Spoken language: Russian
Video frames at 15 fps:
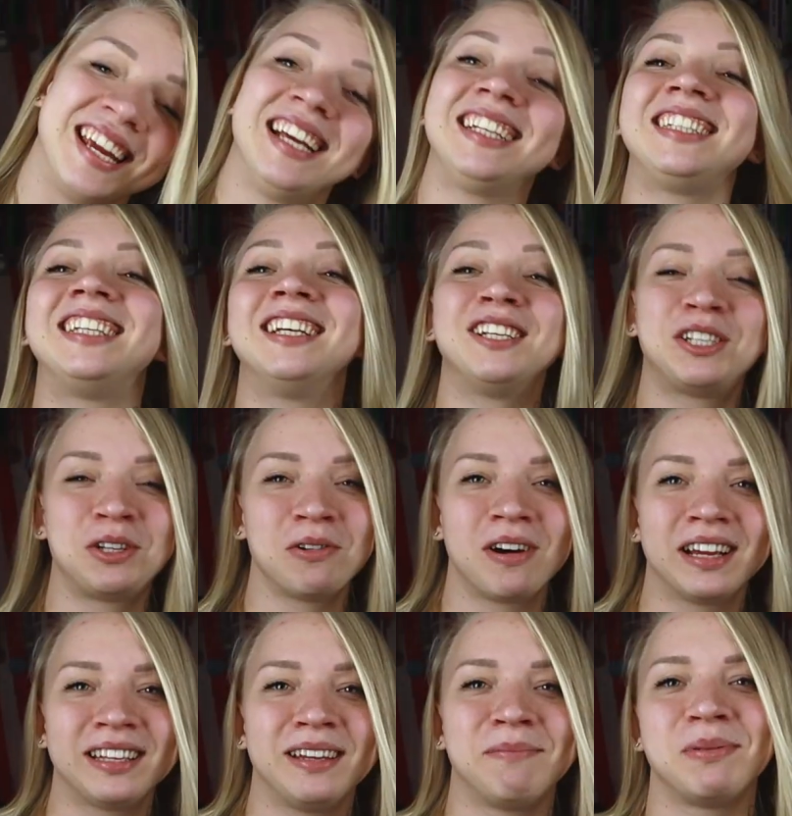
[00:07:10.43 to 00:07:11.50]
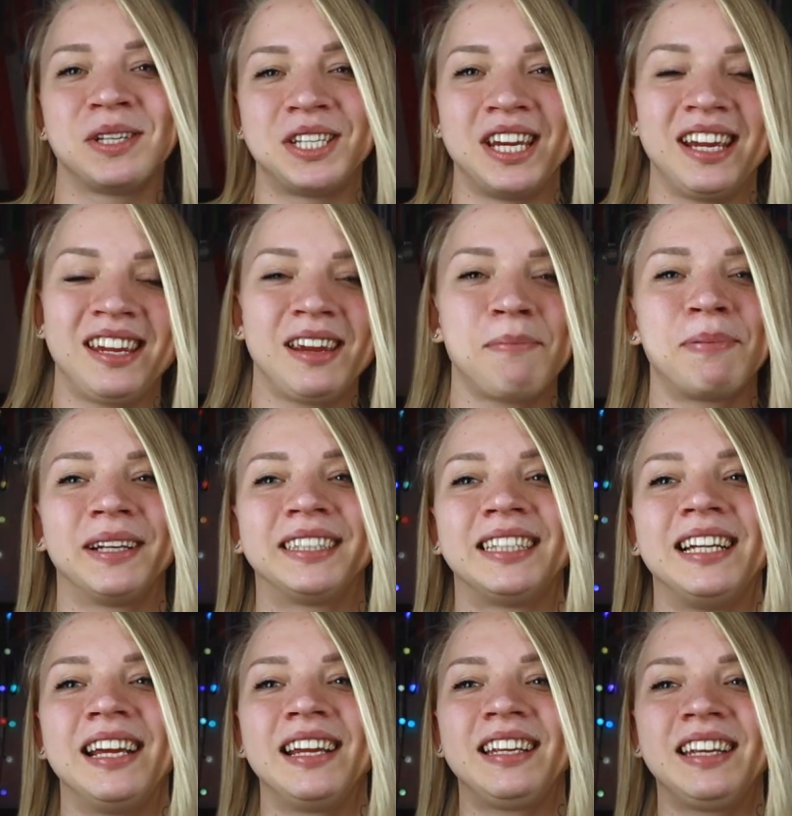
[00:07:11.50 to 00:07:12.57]
есть еще одни печенья.
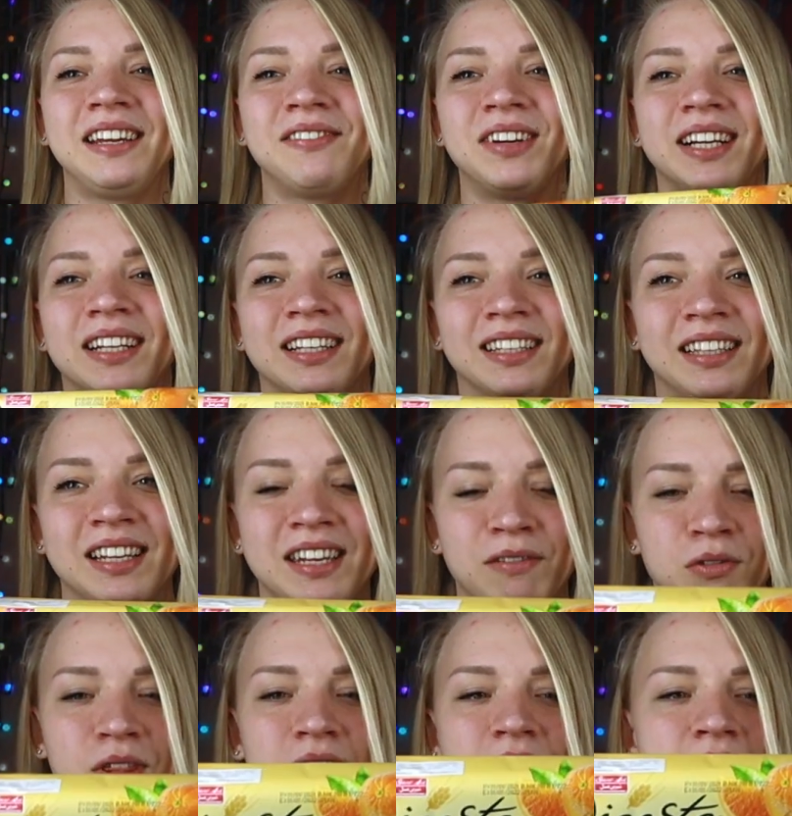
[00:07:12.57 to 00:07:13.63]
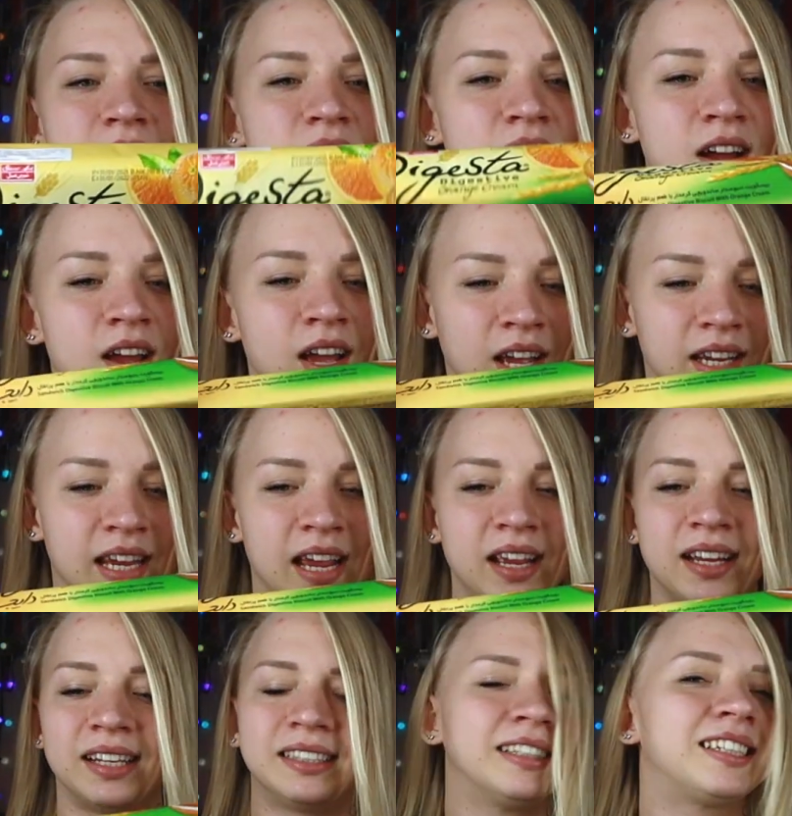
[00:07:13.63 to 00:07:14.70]
Последние выглядят они вот так. Я
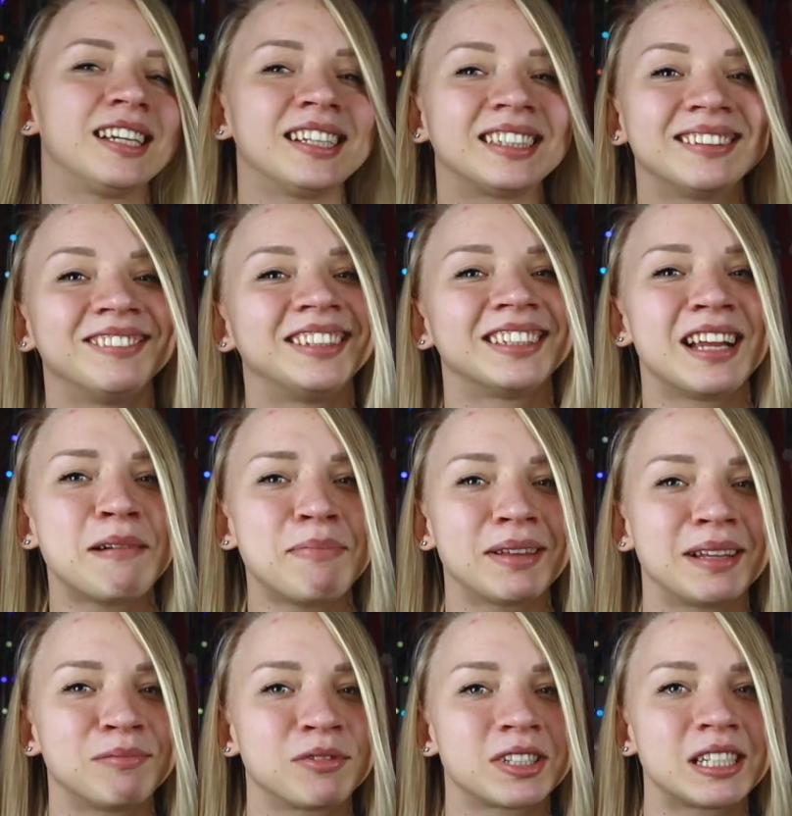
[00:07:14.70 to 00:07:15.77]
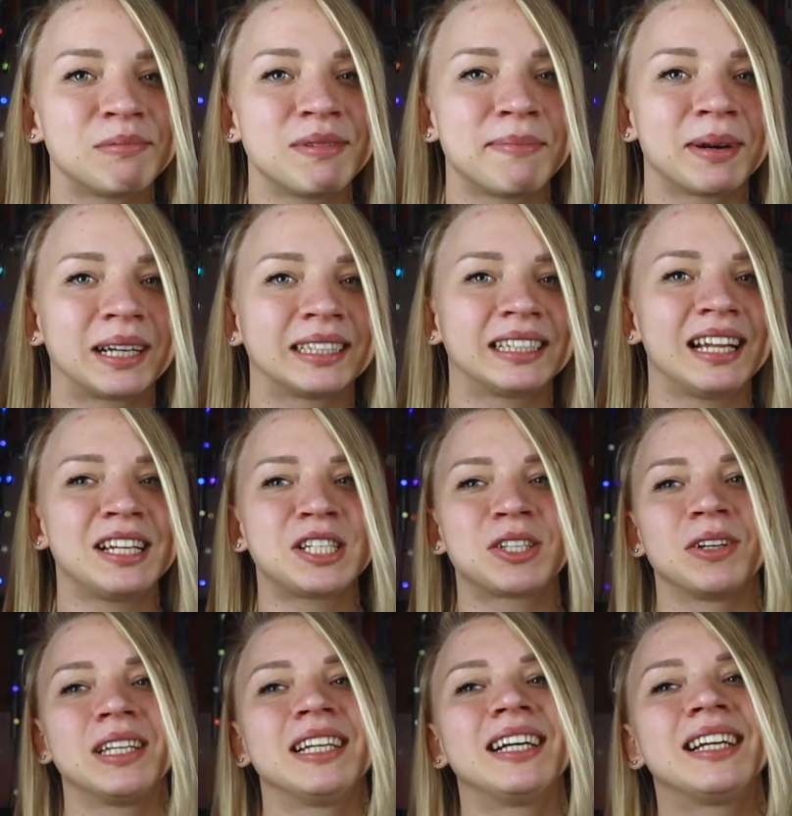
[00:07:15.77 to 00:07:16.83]
их, если честно, взяла, потому что мне показалось,
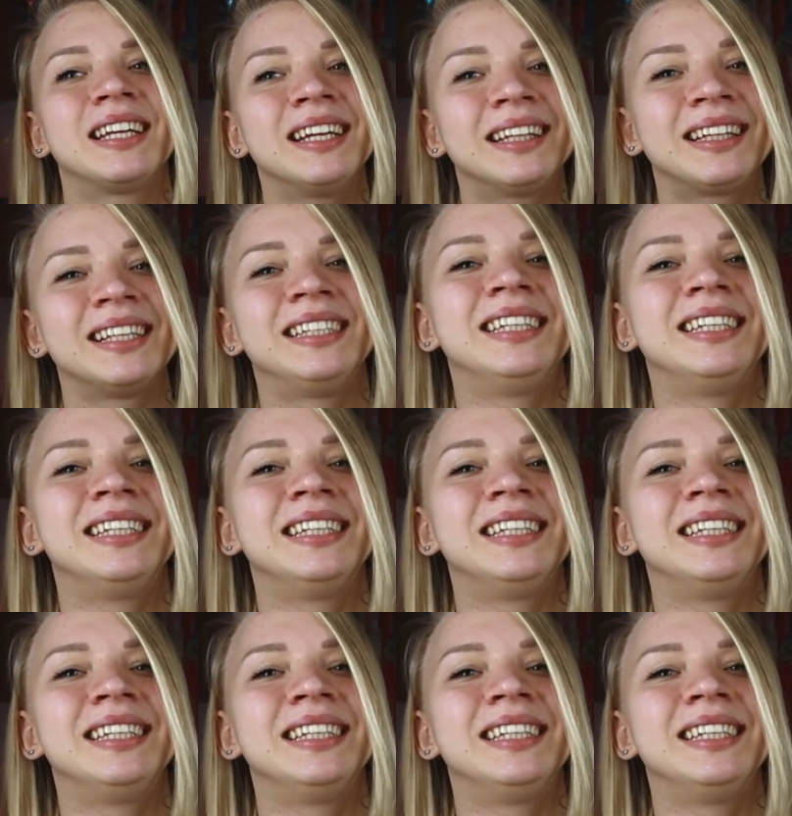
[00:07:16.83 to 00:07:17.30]
что они какие-то